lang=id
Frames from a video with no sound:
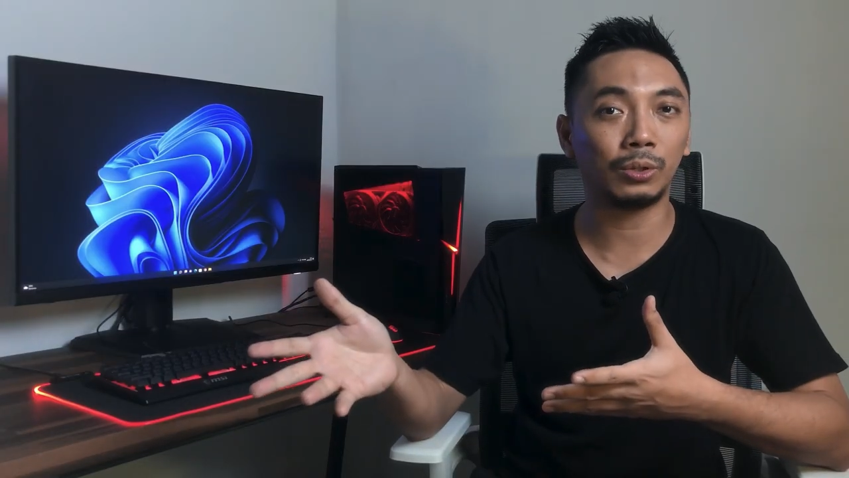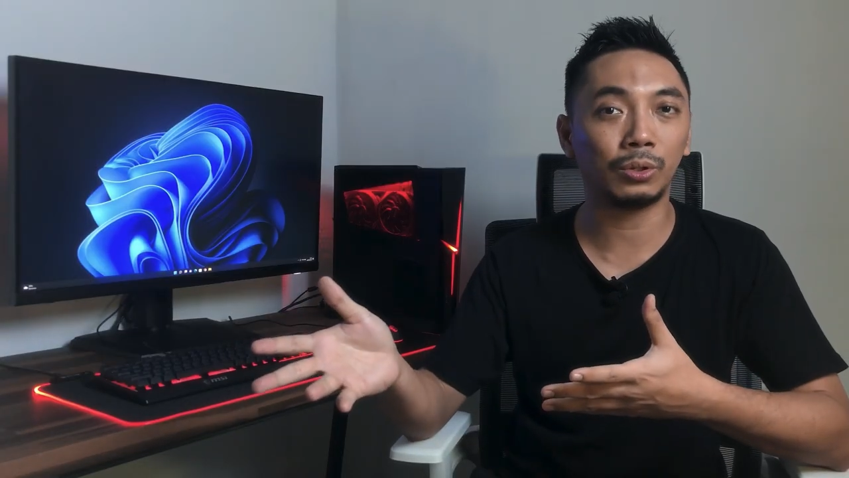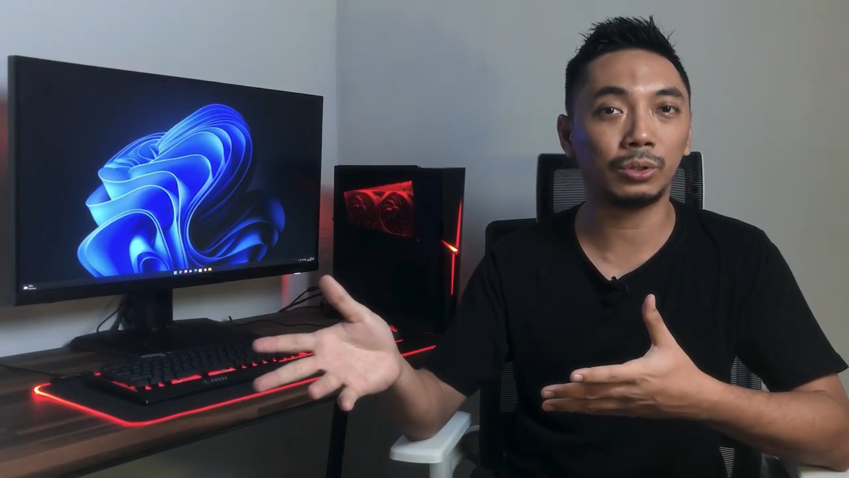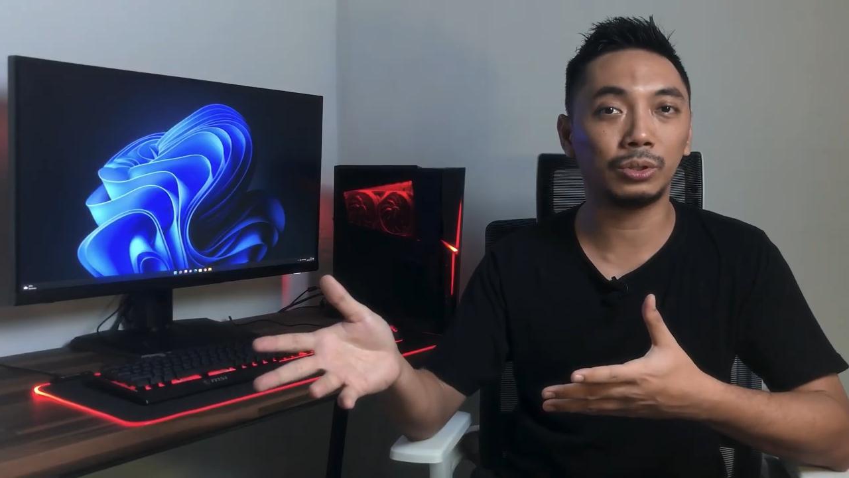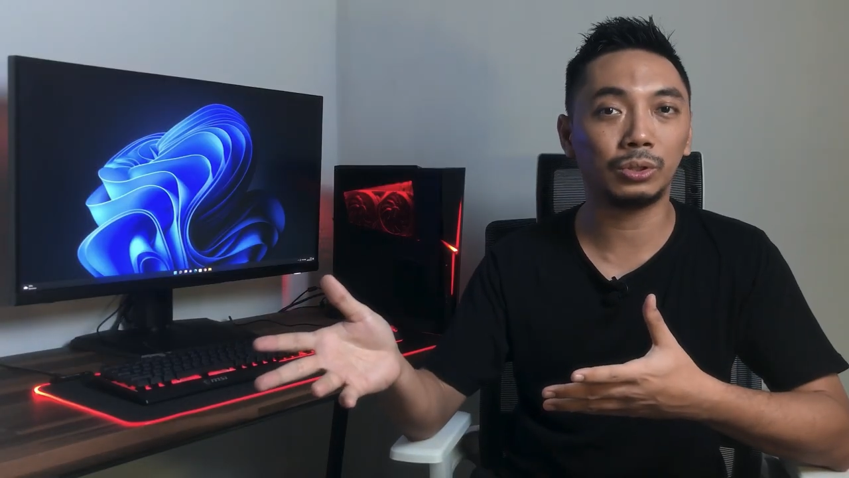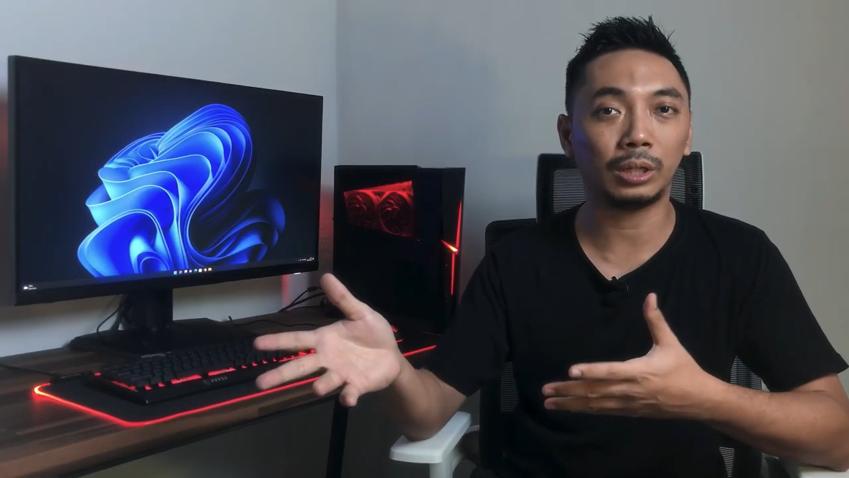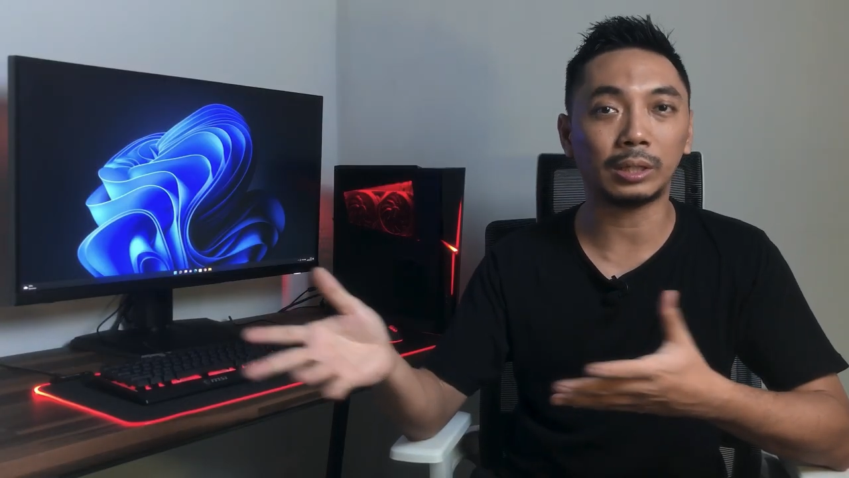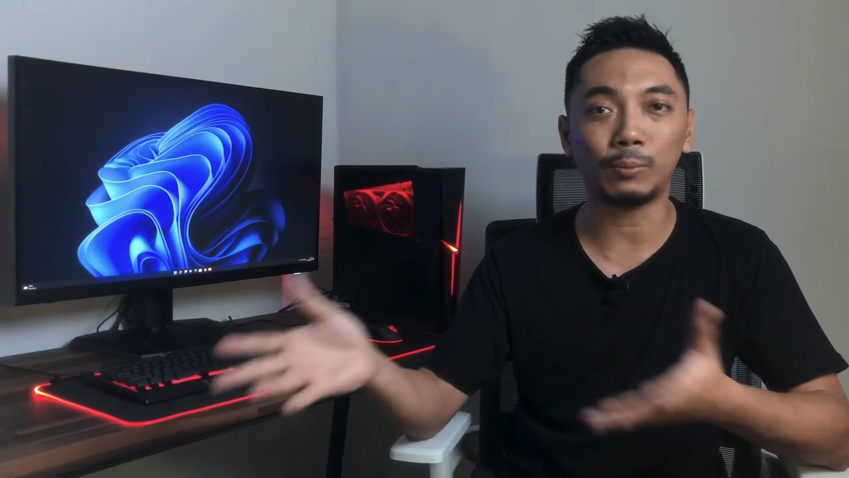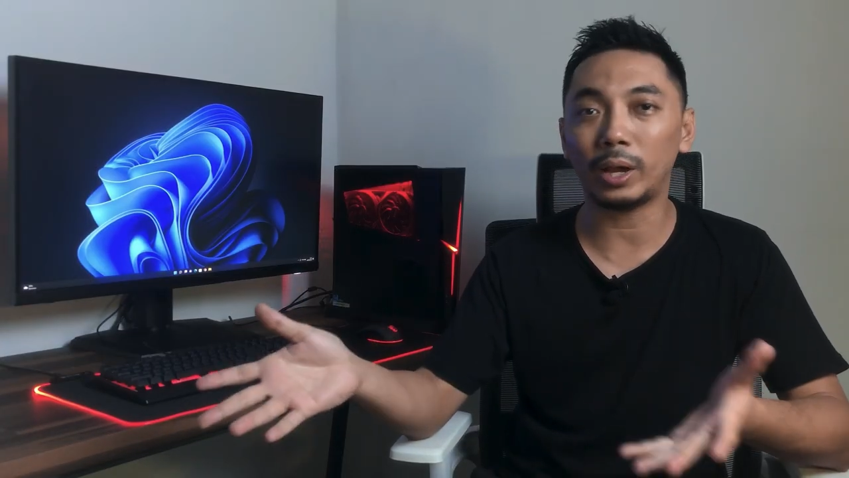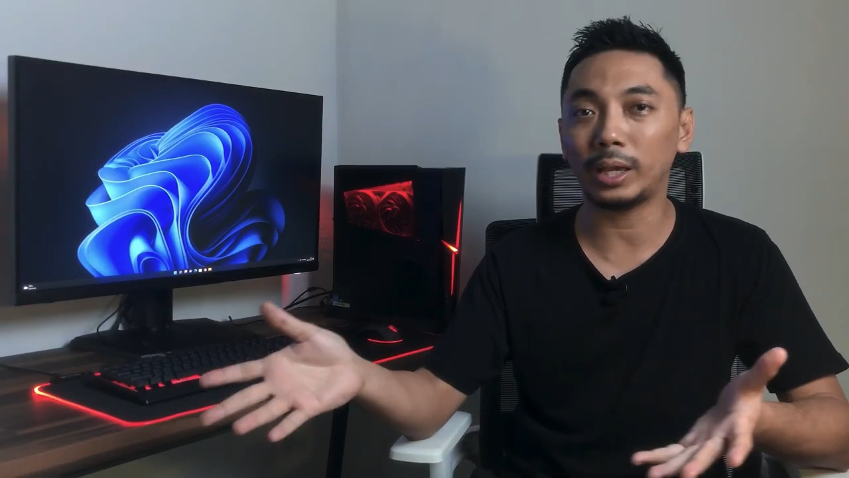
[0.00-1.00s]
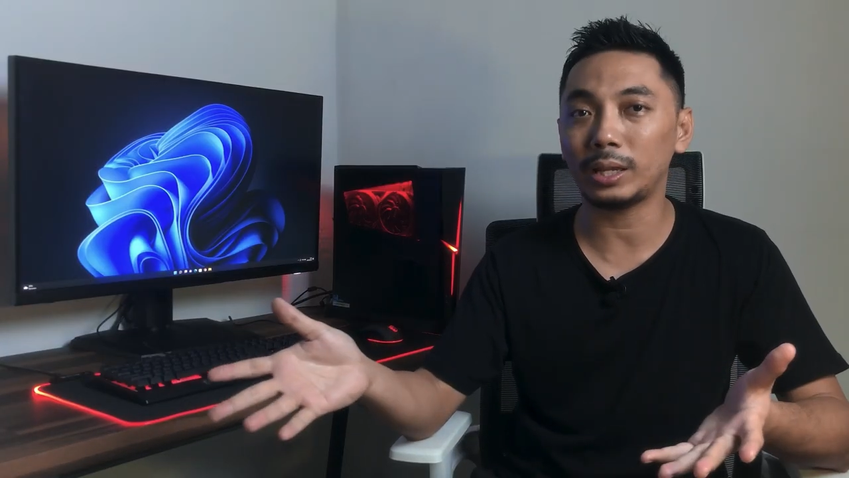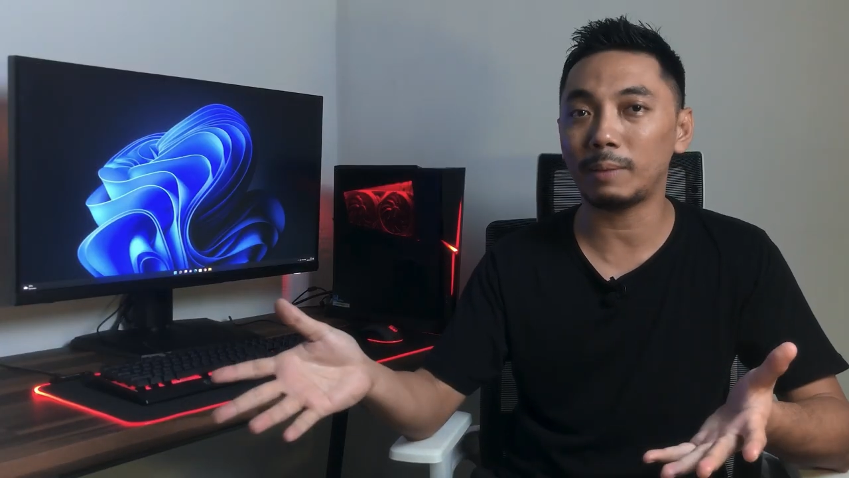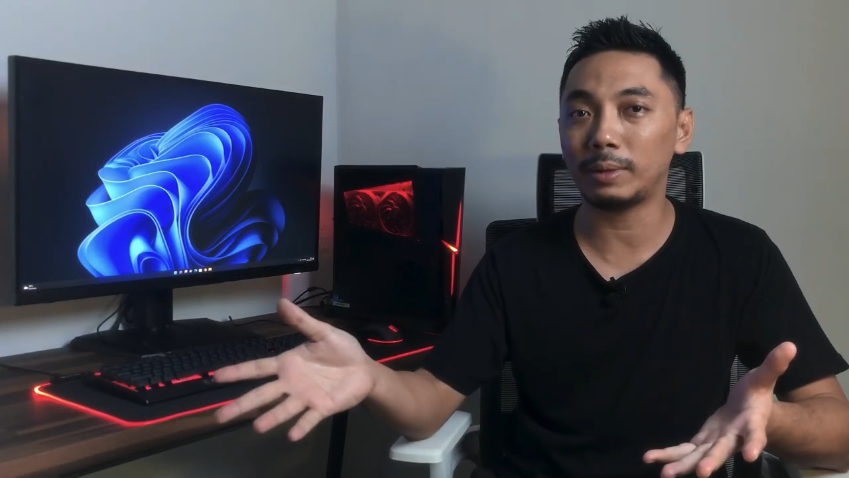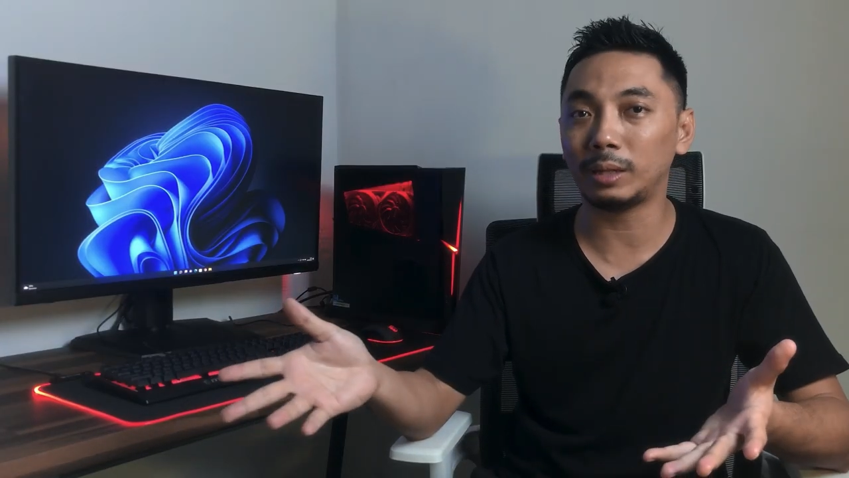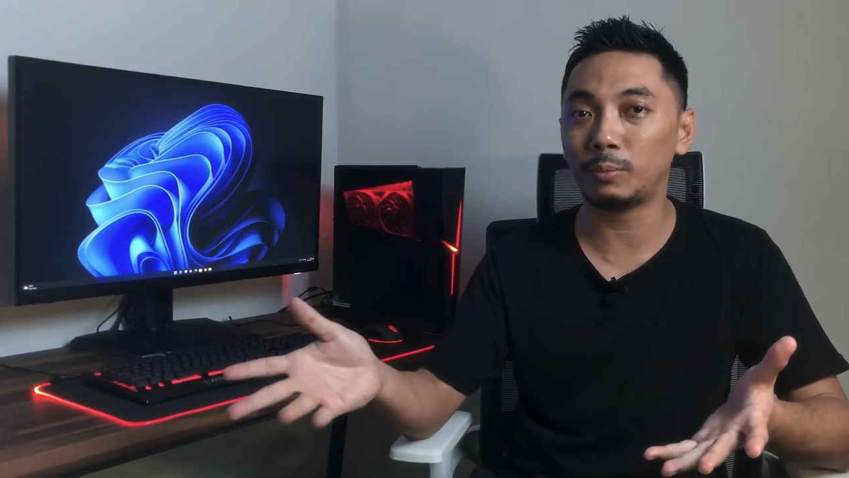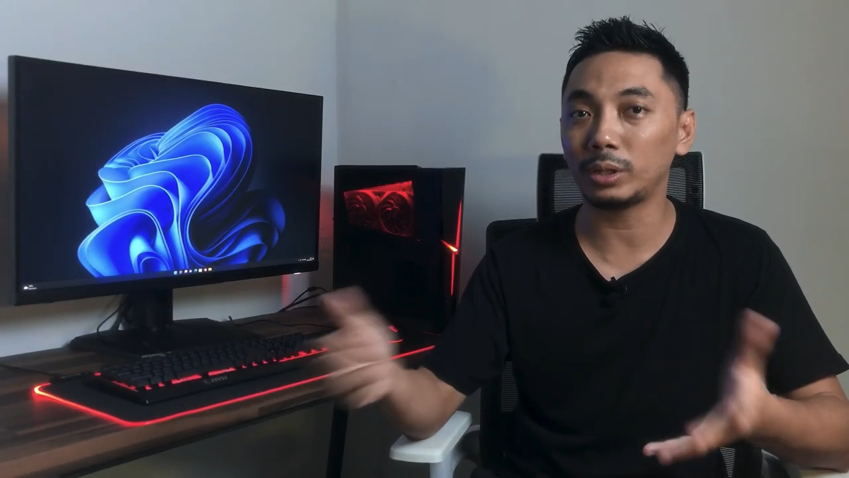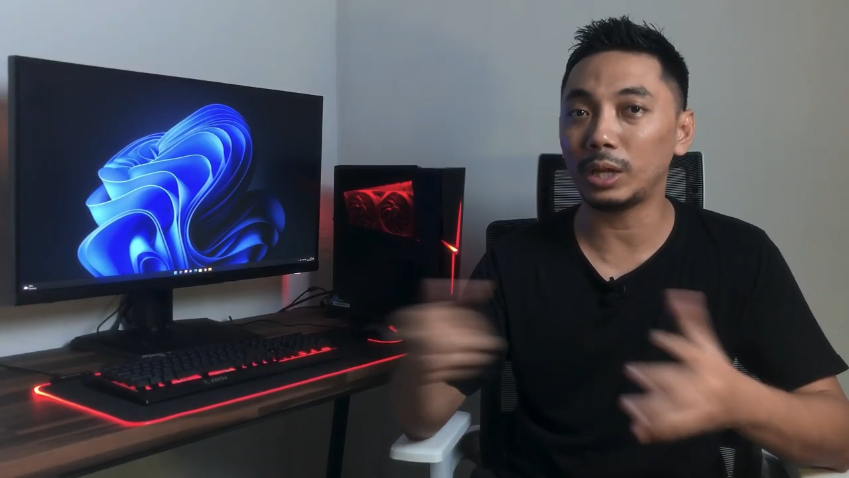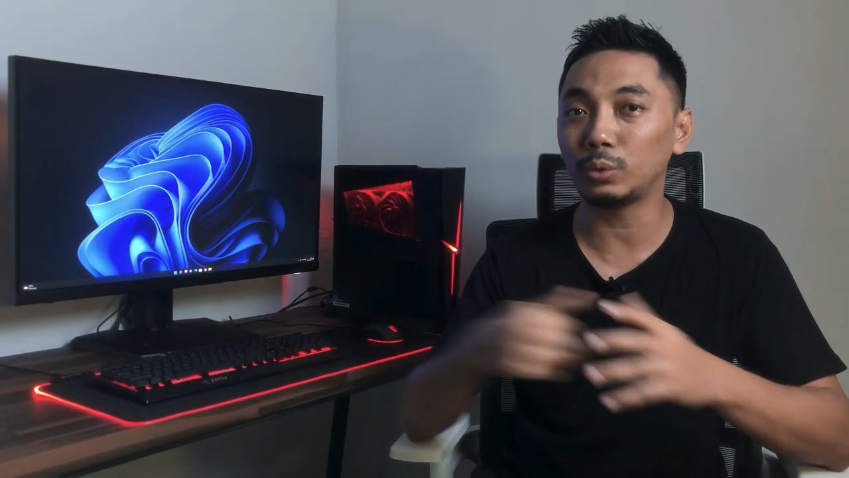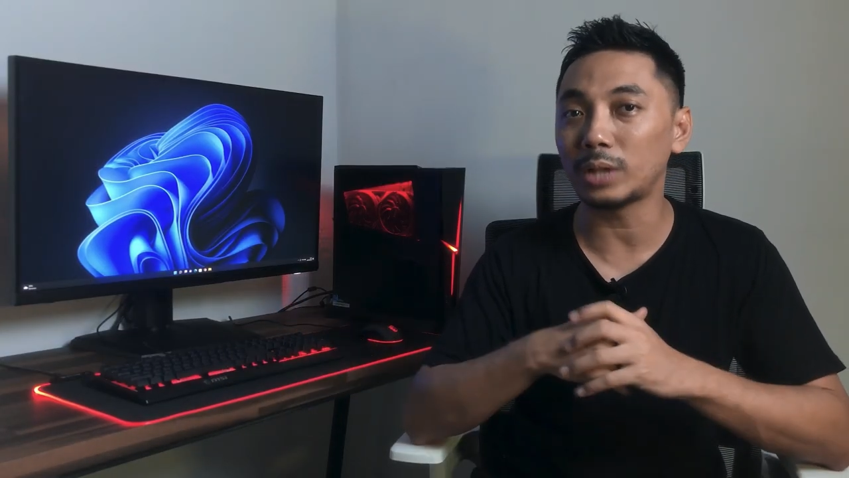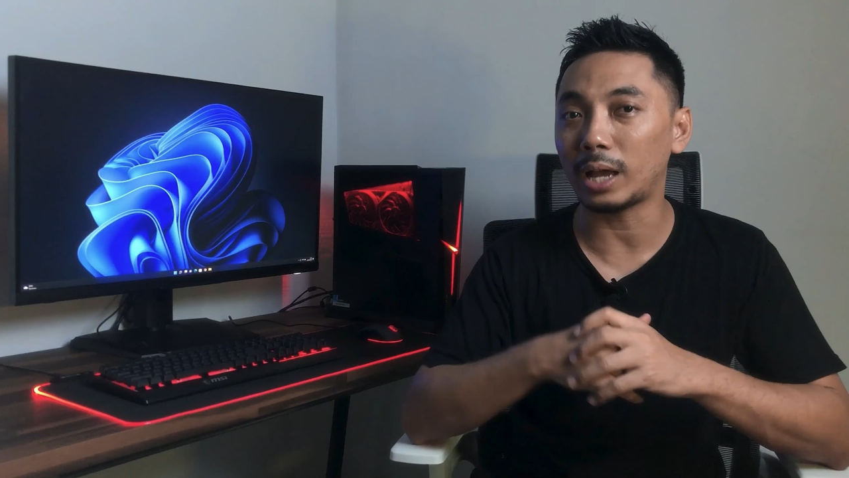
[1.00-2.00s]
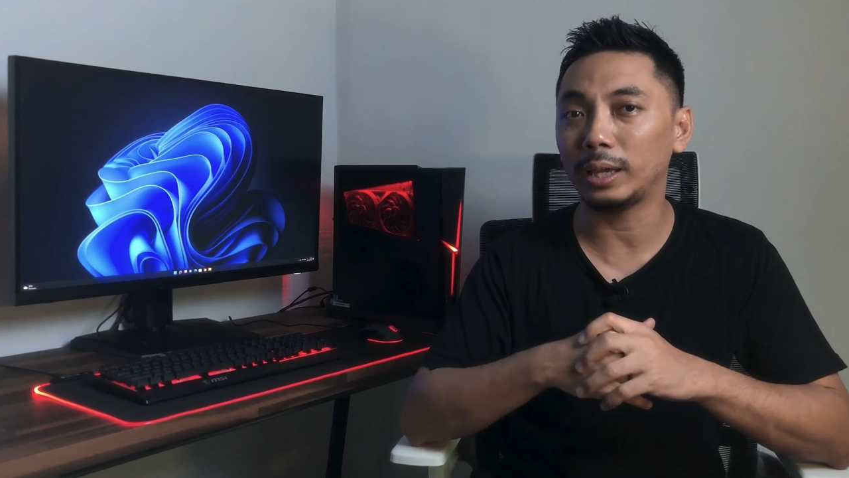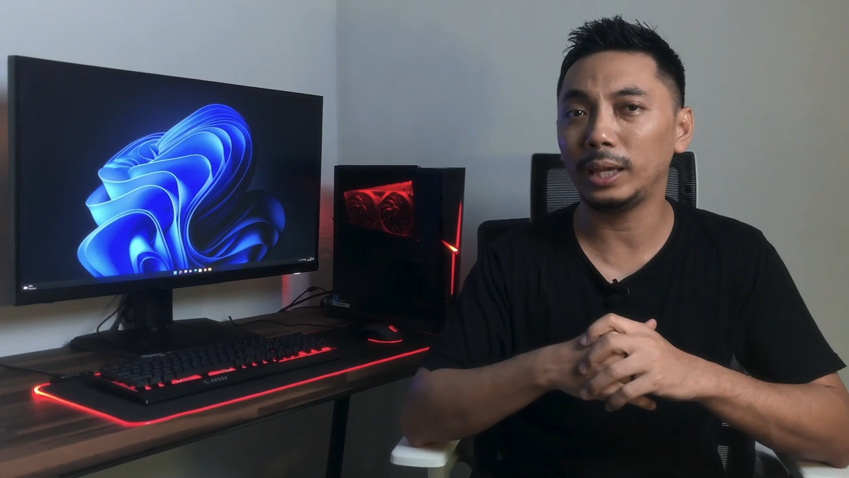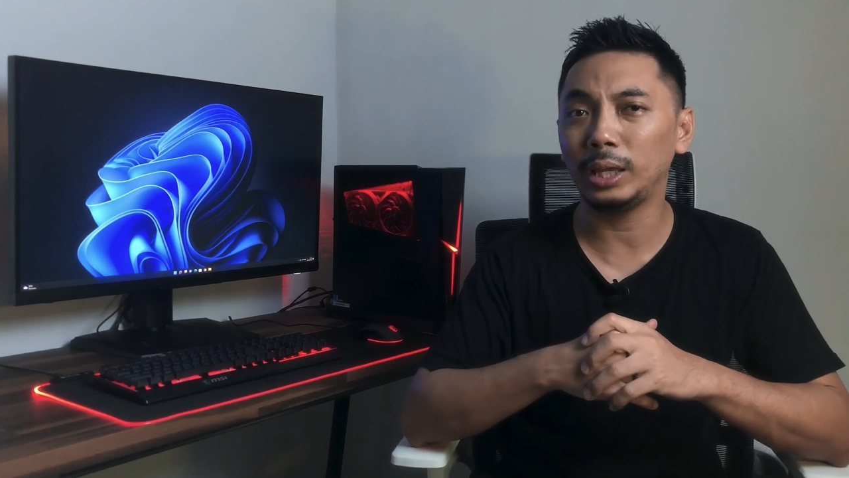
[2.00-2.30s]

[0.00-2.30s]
terus ketemu akhirnya motherboardnya rusak,